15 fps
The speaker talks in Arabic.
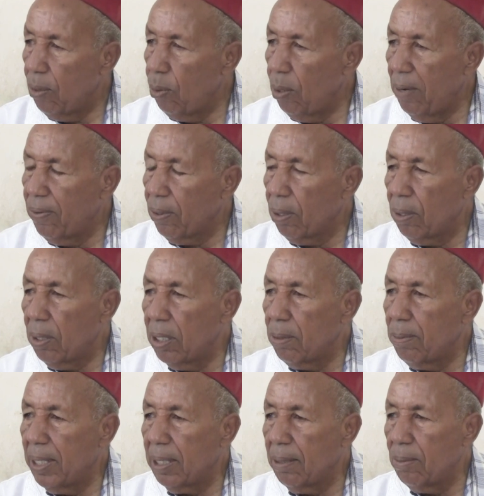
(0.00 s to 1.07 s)
ووافقوا خويا
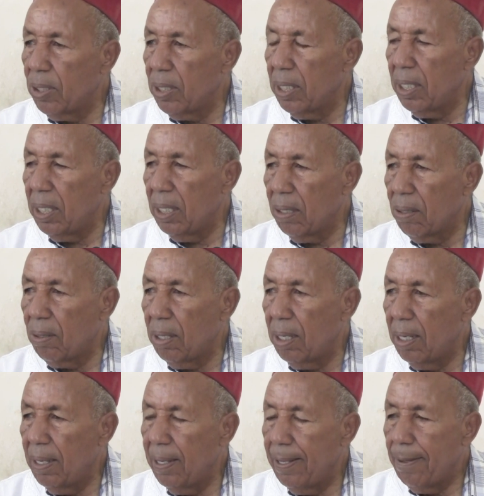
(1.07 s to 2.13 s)
جماعه المسنين الكل
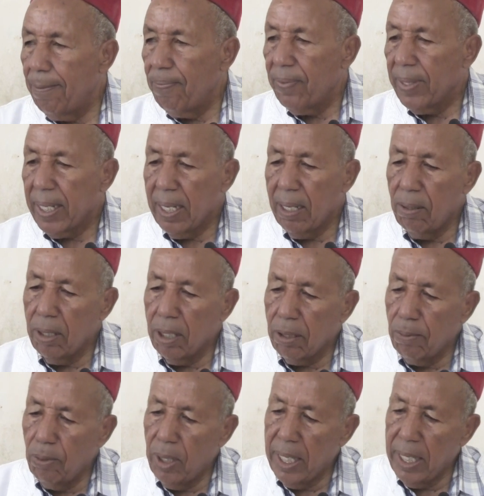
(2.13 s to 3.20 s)
قالوا
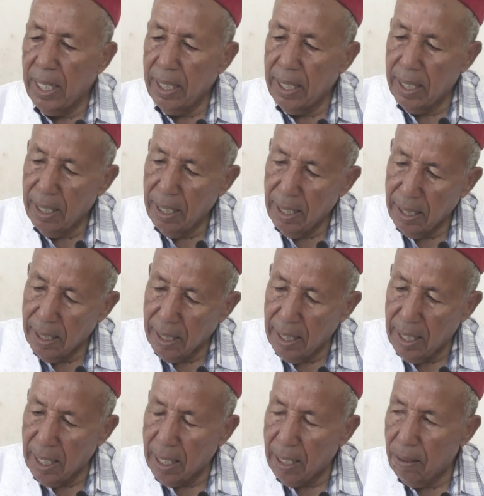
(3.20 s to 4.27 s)
اكتبوها لنا احنا
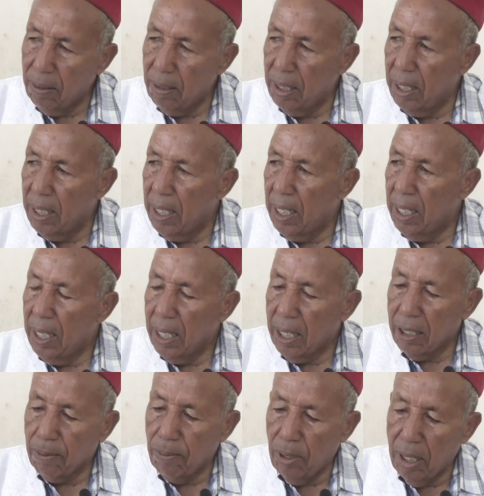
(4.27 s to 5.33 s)
سنيره
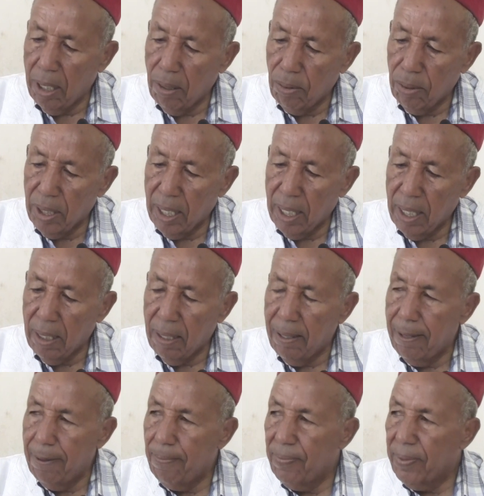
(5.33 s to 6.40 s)
اكتبوها للوزاره
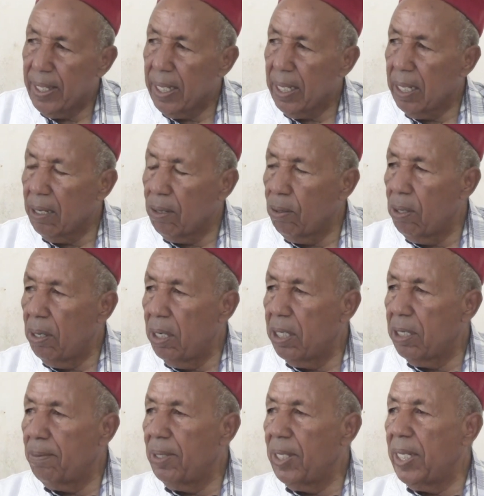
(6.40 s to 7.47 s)
ككل
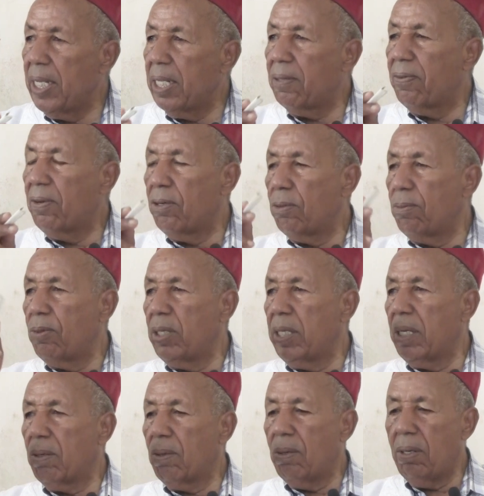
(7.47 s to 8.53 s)
الجمعيات في
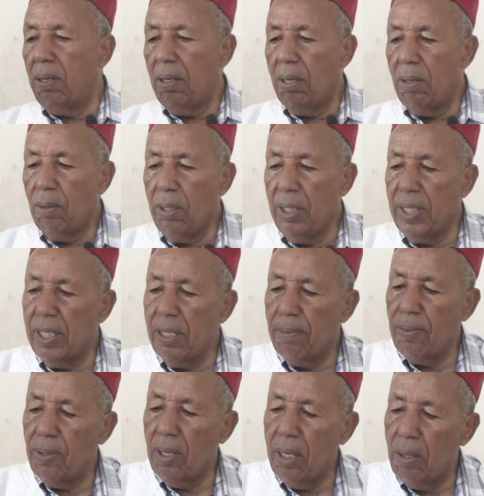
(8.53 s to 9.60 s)
الجمهوريه كل وحنا
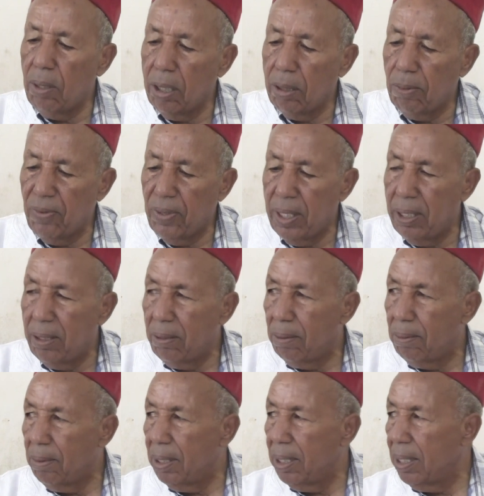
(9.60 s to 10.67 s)
نبناها وخدموا فيها انت
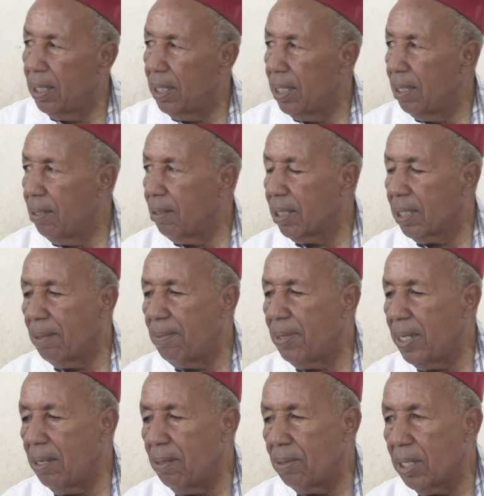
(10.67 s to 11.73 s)

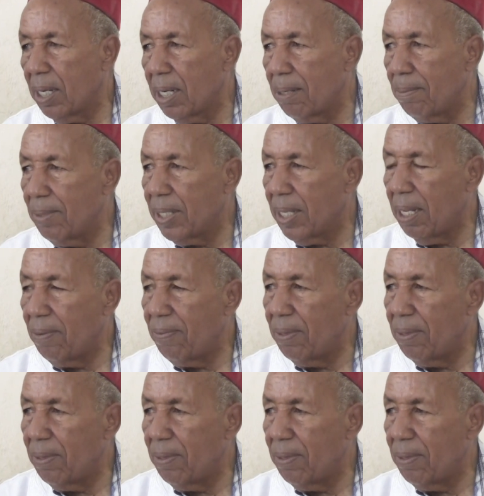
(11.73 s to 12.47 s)
كتبناها وان شاء الله ربي يسهل